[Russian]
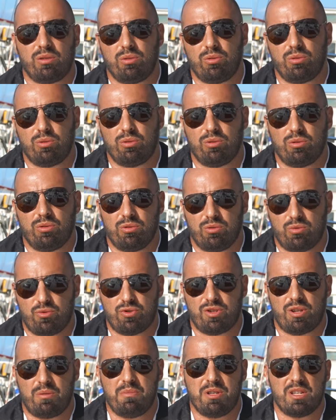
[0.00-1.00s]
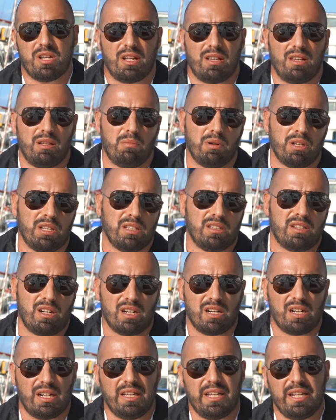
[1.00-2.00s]
то нужно менять либо
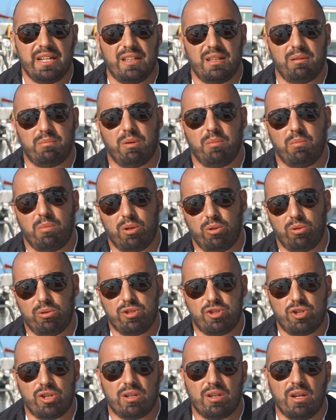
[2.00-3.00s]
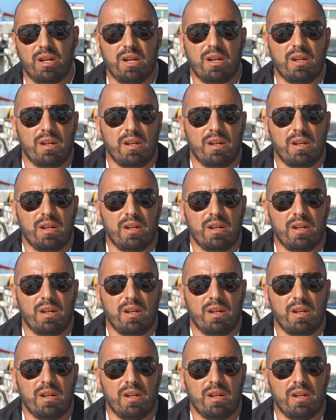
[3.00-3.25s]
гидрореле, либо баллончик.